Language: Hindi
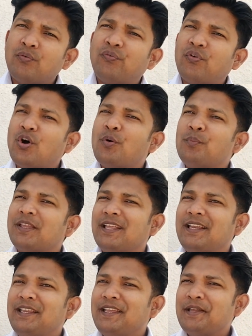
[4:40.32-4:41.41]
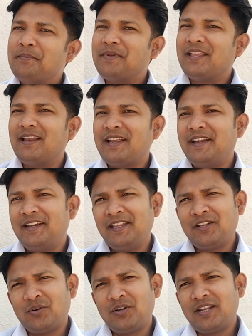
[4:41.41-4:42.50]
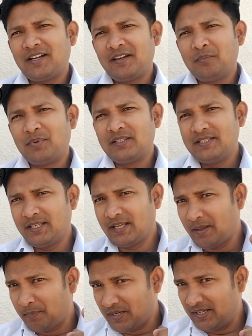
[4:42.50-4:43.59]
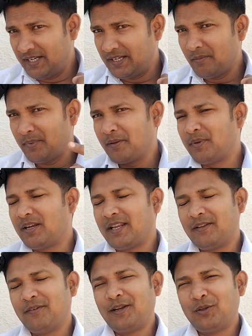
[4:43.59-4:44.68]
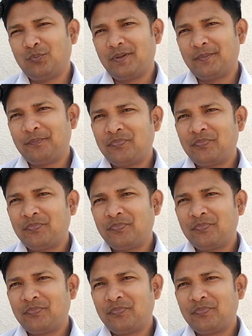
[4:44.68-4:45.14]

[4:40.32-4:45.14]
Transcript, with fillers: फॉर्म के लिए मेल आईडी कांटेक्ट नंबर दीजिएगा आपका डेटा बैंक बनाने वाला हूं मैं